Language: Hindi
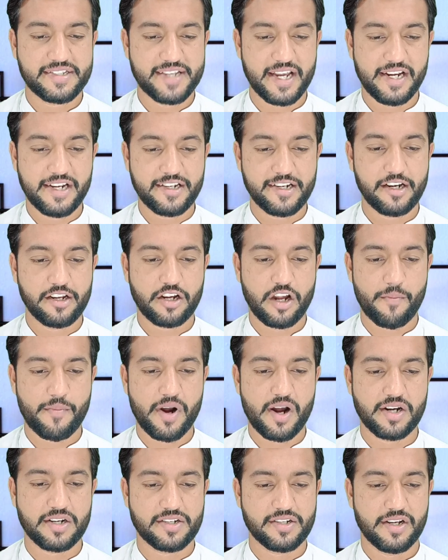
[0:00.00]
की सेंट्रल
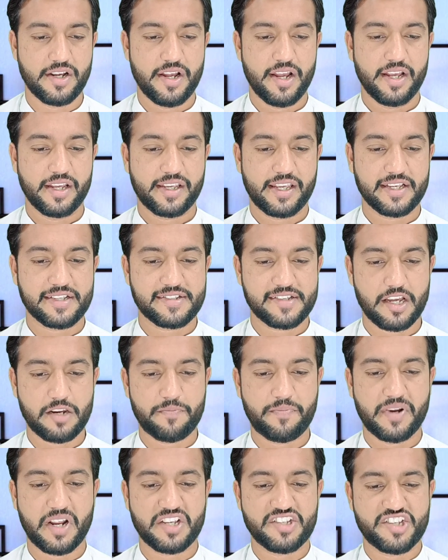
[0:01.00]
कमांड के
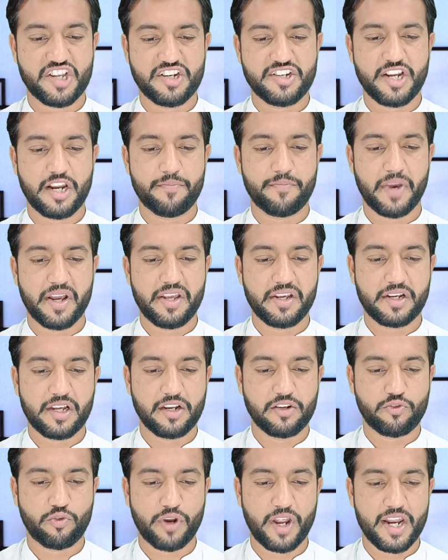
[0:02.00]
सरबरा जनरल
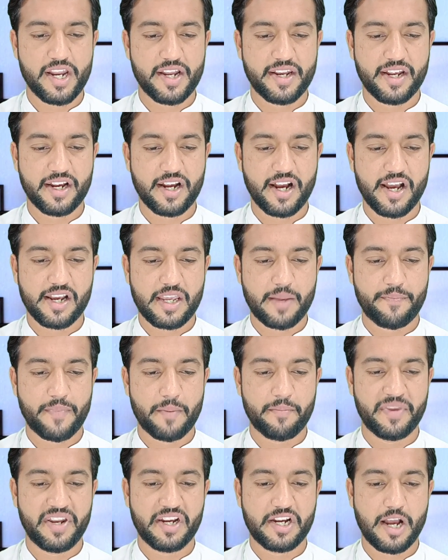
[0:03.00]
माइकल कुरेला ने कहा कि
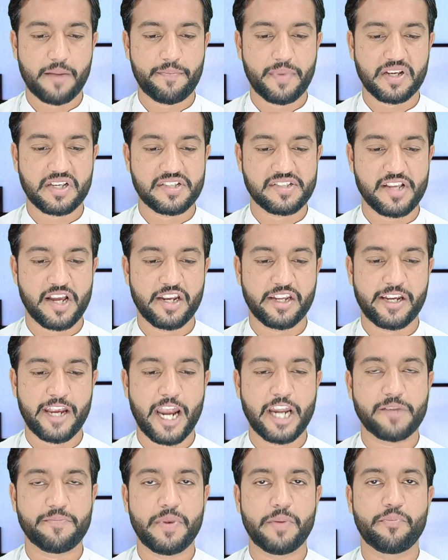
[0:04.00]
अमरीका पाकिस्तान के
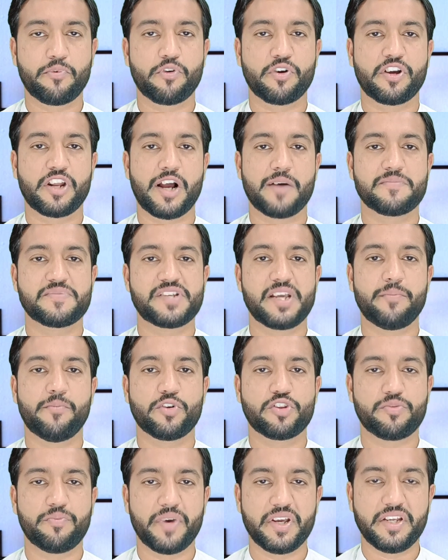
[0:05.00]
एटमी प्रोग्राम से
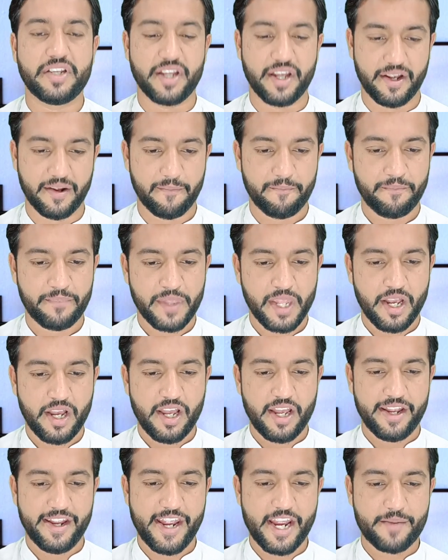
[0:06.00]
मुतमिन है
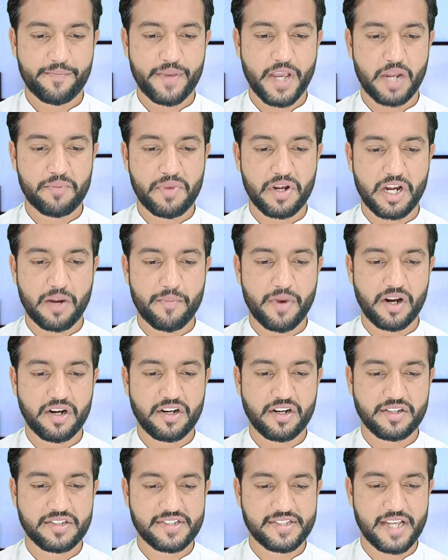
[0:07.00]
एक बयान में
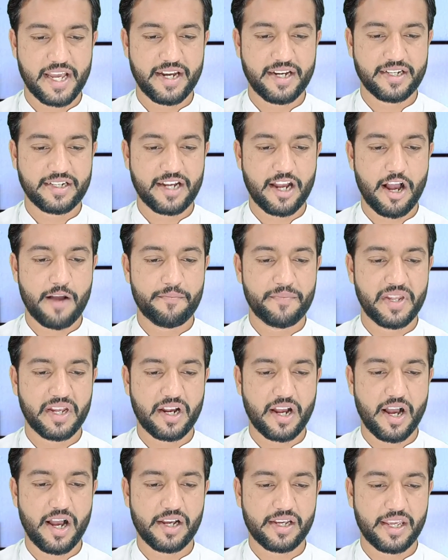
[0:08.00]
कमांडर सैनेट काम ने
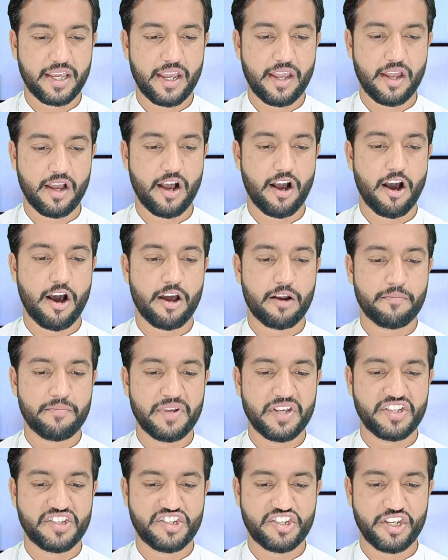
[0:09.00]
कहा कि
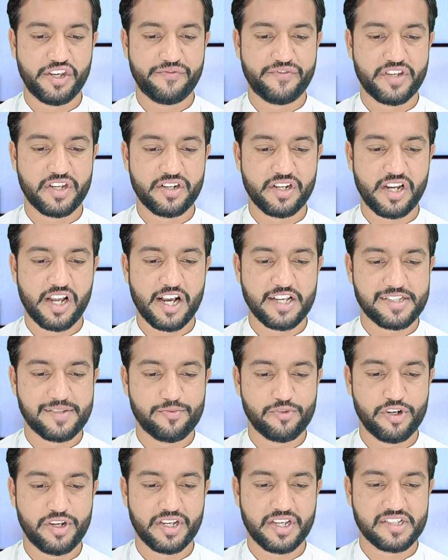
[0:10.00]
आर्मी चीफ जनरल
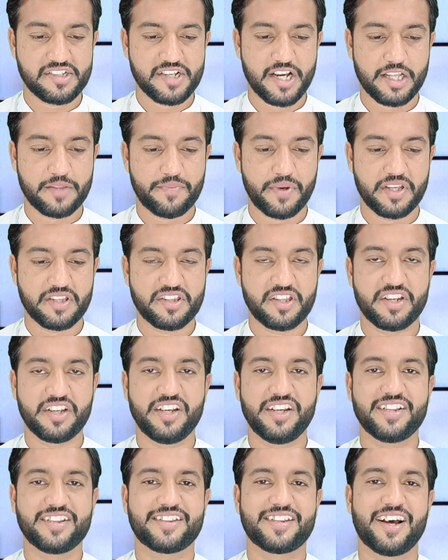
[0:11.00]
आसम के साथ
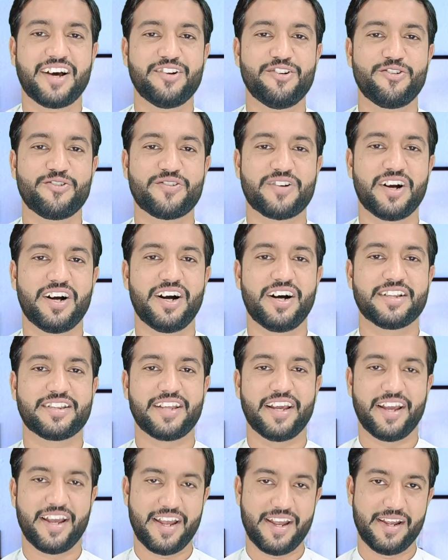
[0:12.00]
बेहतरीन ताल्लुक
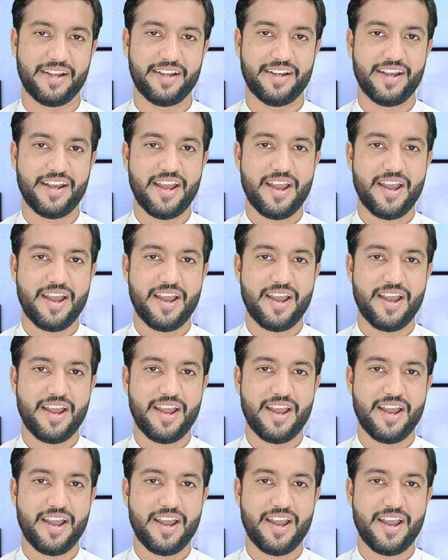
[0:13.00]
हैं